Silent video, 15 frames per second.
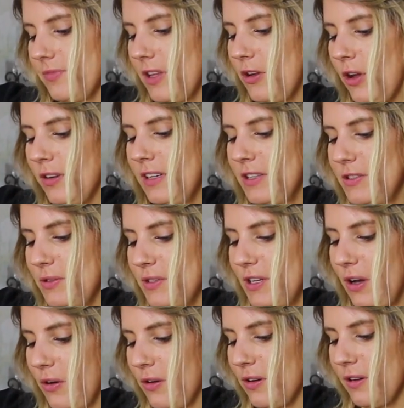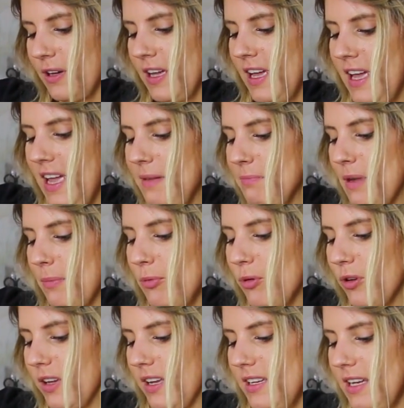Ihr könnt natürlich auch
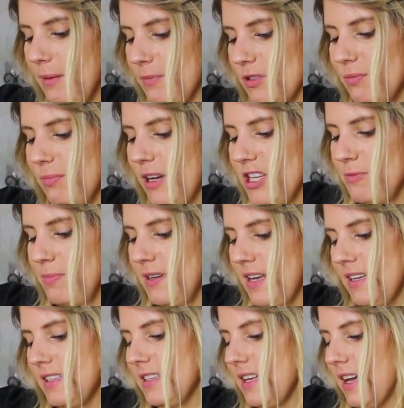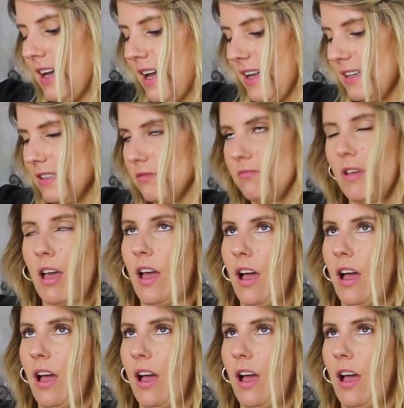Himbeerpüree nehmen zum Beispiel, dann hättet ihr einen